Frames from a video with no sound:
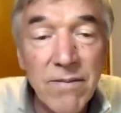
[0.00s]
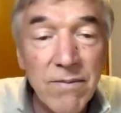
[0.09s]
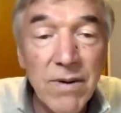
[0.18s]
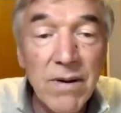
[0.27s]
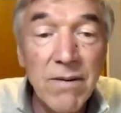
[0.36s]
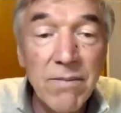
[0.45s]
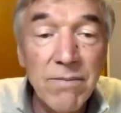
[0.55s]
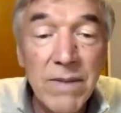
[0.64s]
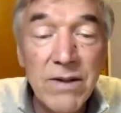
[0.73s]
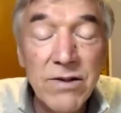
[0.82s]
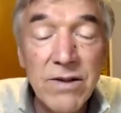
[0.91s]

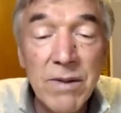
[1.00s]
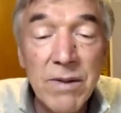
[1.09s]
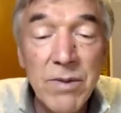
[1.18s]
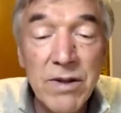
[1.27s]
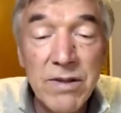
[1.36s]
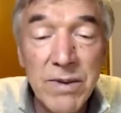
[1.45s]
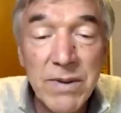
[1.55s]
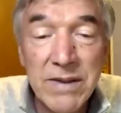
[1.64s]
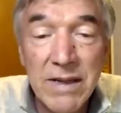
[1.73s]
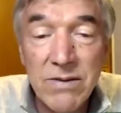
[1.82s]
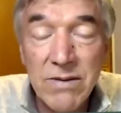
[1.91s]
Menschen im
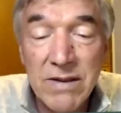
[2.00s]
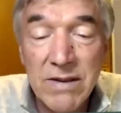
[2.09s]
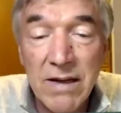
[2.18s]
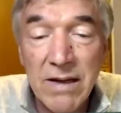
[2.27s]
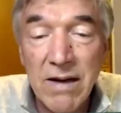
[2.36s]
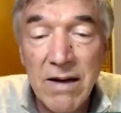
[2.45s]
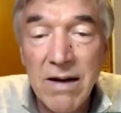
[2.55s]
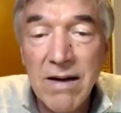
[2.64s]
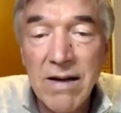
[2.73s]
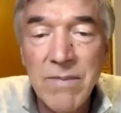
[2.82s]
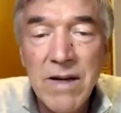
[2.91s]
Geburtsprozess und das Jahr danach
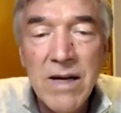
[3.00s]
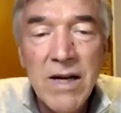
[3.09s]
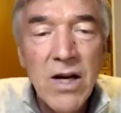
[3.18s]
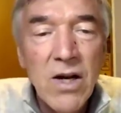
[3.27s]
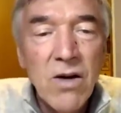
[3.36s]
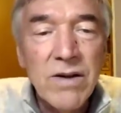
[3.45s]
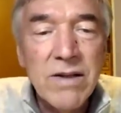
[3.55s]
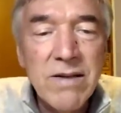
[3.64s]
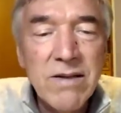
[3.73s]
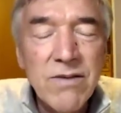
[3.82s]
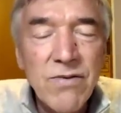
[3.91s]
erleben. Und das
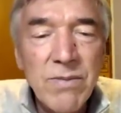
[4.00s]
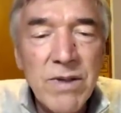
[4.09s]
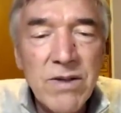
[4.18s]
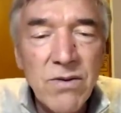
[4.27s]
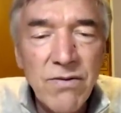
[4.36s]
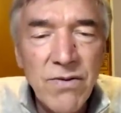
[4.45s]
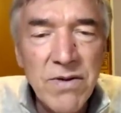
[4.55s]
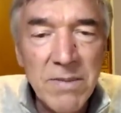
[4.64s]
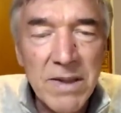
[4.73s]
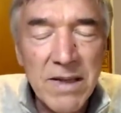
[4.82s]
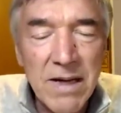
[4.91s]
ist für mich so ein
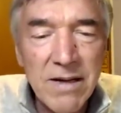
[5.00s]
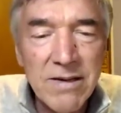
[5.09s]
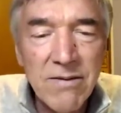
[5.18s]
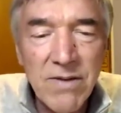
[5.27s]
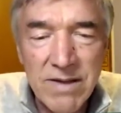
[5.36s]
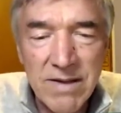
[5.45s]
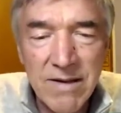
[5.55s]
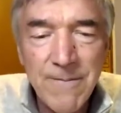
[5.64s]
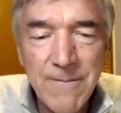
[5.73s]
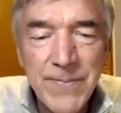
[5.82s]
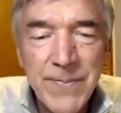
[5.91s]
fundamentales
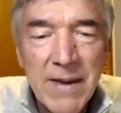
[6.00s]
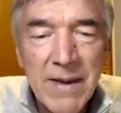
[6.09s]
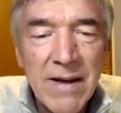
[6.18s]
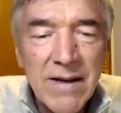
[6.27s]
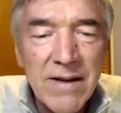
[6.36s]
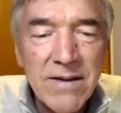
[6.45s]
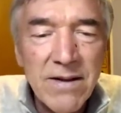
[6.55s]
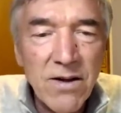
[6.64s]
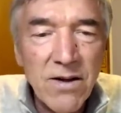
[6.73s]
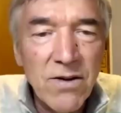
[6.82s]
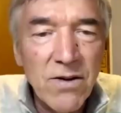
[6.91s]
Wissen, das ich
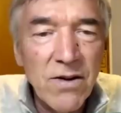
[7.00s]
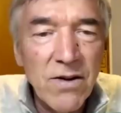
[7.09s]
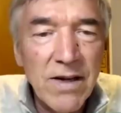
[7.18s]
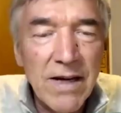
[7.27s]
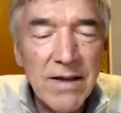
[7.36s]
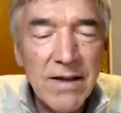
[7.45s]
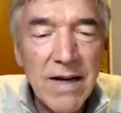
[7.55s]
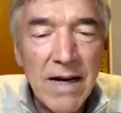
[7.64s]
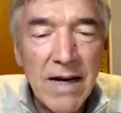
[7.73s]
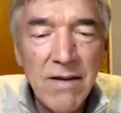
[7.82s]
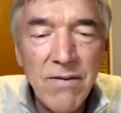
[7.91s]
natürlich gerne
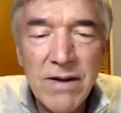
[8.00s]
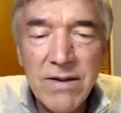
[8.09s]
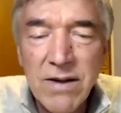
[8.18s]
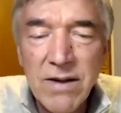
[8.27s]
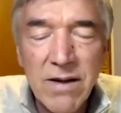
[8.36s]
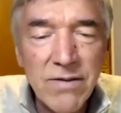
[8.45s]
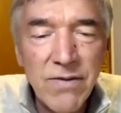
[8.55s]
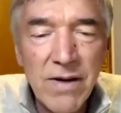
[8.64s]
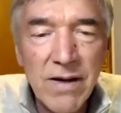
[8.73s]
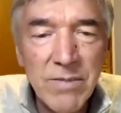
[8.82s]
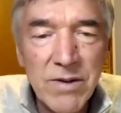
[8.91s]
teile, weil es hat ganz
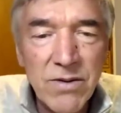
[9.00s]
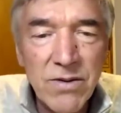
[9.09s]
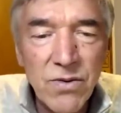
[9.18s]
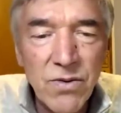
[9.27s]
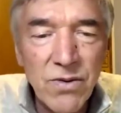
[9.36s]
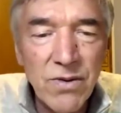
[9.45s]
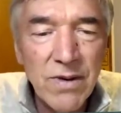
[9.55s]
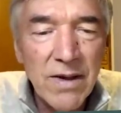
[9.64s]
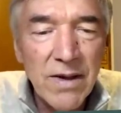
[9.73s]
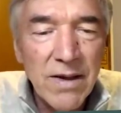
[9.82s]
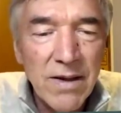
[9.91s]
viel damit zu tun, äh,
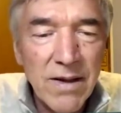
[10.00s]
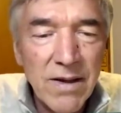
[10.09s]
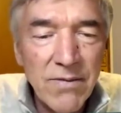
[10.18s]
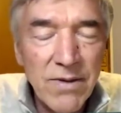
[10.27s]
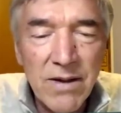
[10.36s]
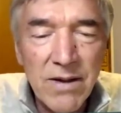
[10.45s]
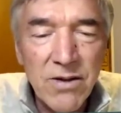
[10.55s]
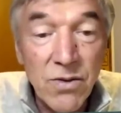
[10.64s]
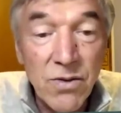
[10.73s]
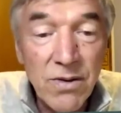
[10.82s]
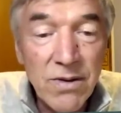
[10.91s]
äh, wie
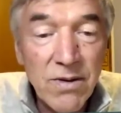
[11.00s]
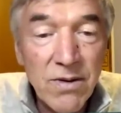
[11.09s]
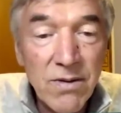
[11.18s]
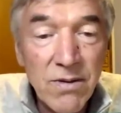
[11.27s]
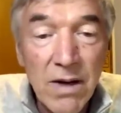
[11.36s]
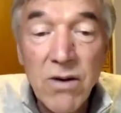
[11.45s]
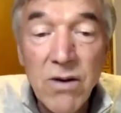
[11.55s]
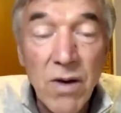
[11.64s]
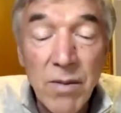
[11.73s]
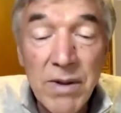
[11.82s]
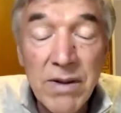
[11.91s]
gesund, auch
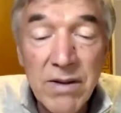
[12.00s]
körperlich